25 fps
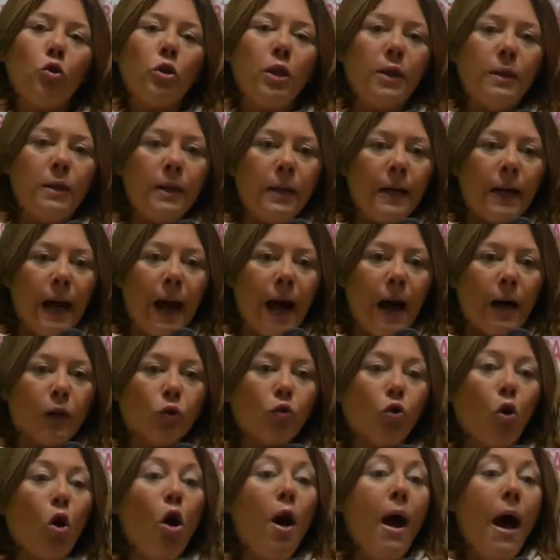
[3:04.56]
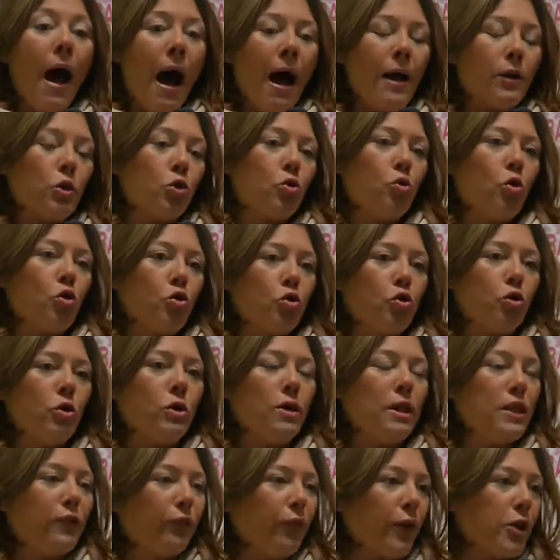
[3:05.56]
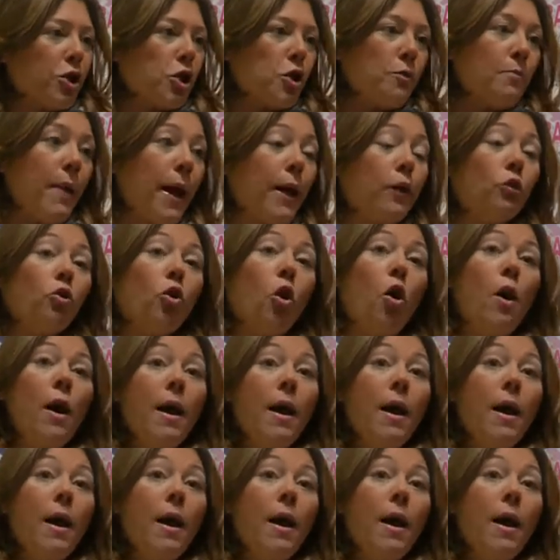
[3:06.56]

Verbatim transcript: dedicato al suo soddisfacimento